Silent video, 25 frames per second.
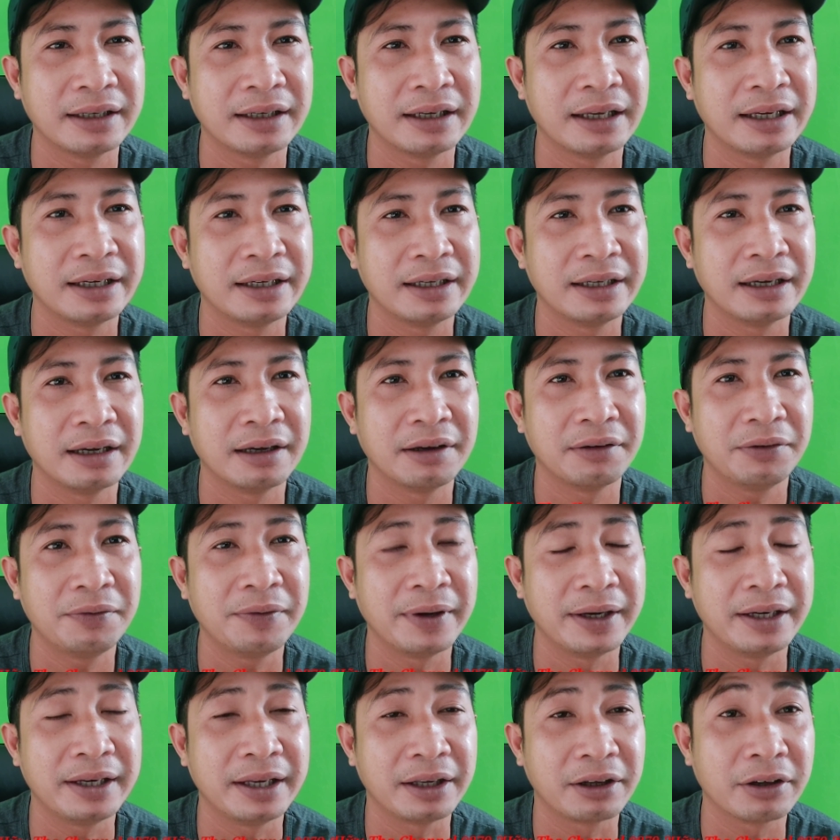Thì quý
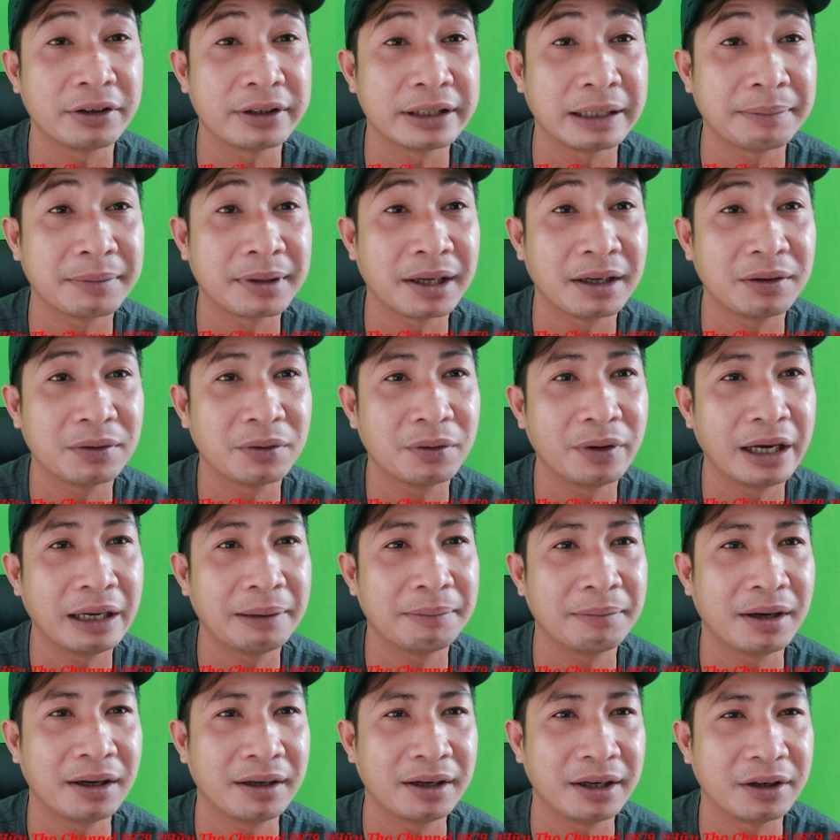vị thì có xem kênh của
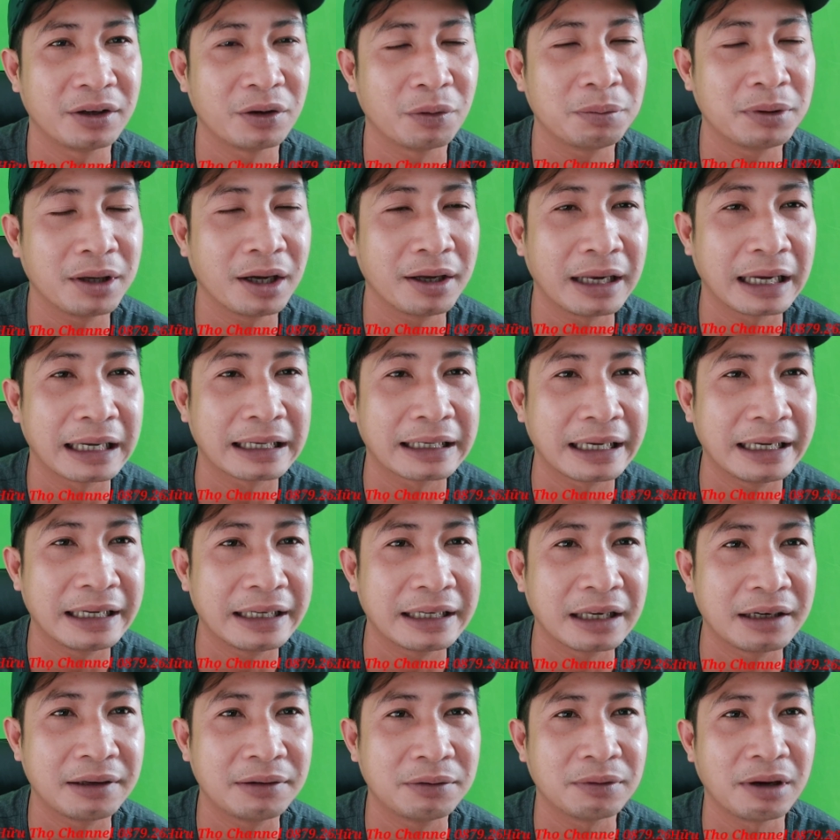em thì cũng nhớ đăng ký
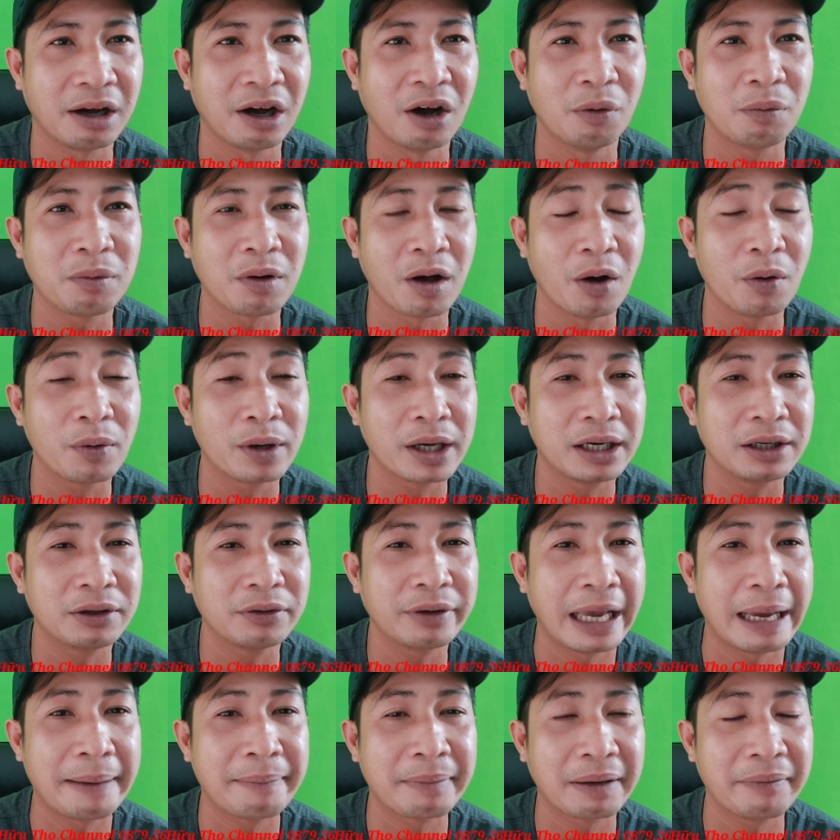kênh và ủng hộ kênh
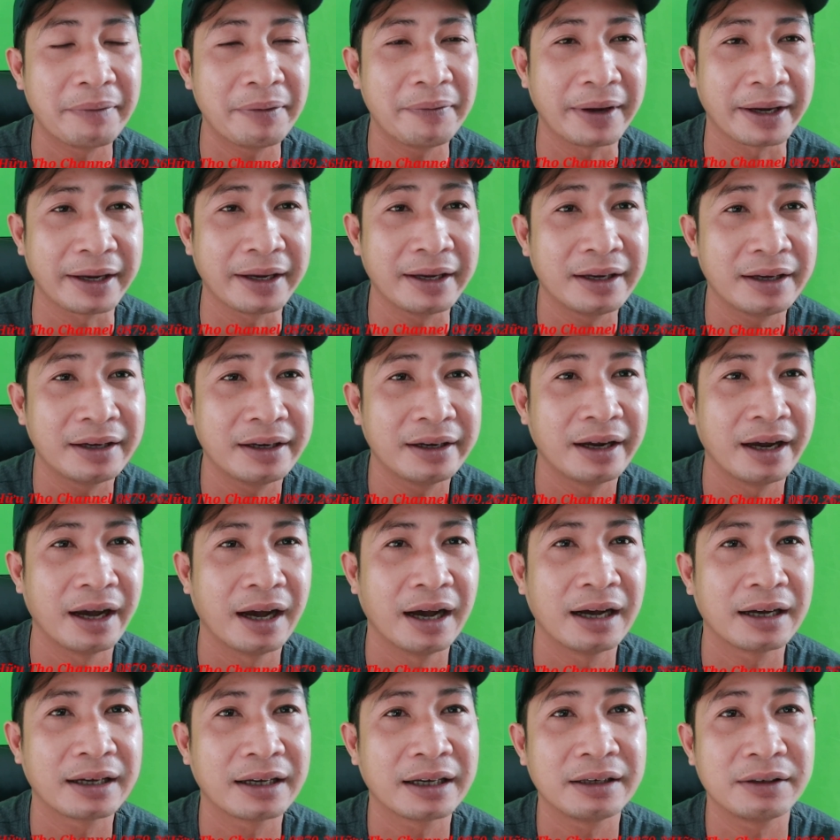của em nghe quý vị.
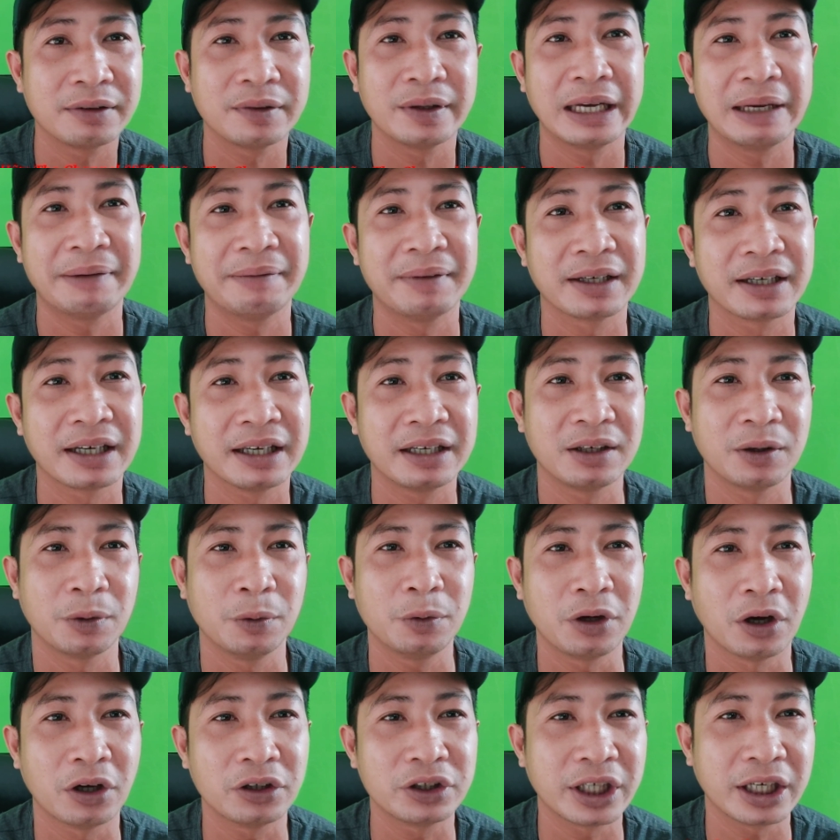À, kênh của em là kênh
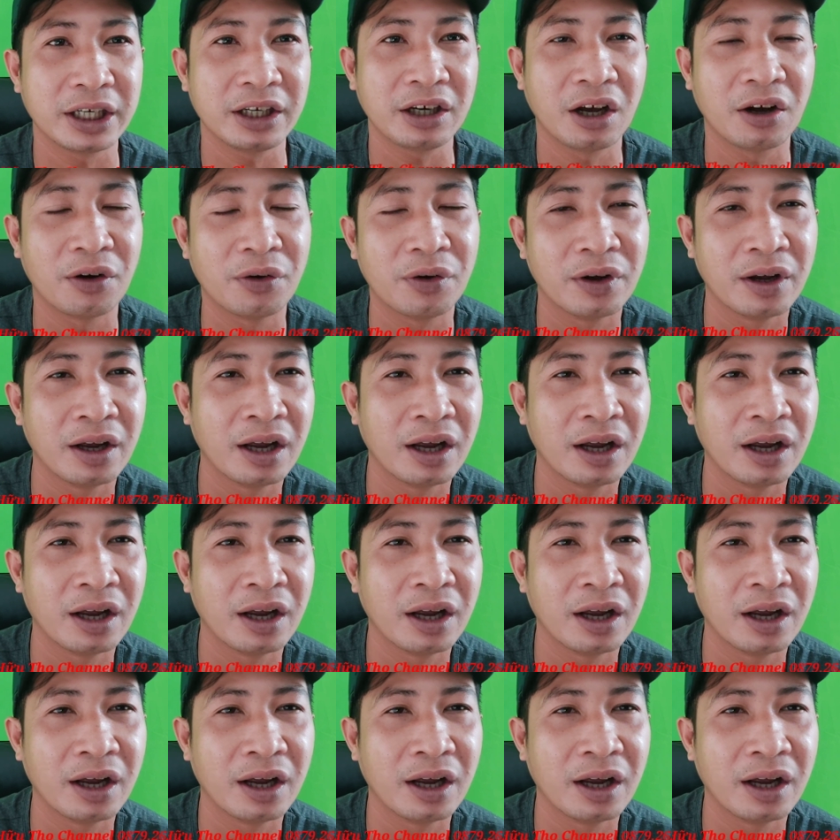Hữu Thọ Channel.